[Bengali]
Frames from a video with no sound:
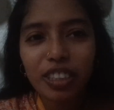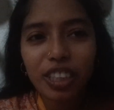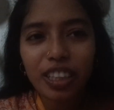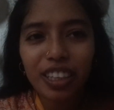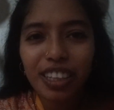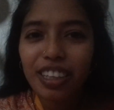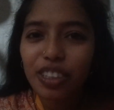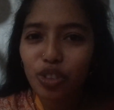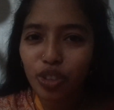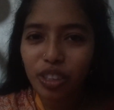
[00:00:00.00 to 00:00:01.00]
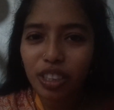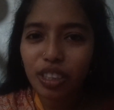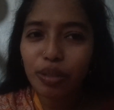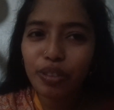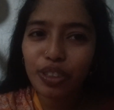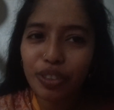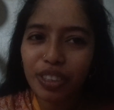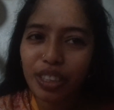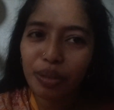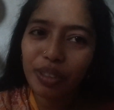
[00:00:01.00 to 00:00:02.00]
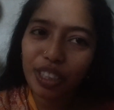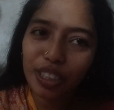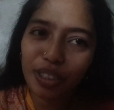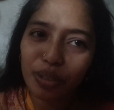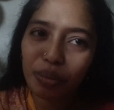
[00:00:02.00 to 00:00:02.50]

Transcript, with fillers: যাতে সন্ধে যে ভিডিওটা সারবে সেটা যেন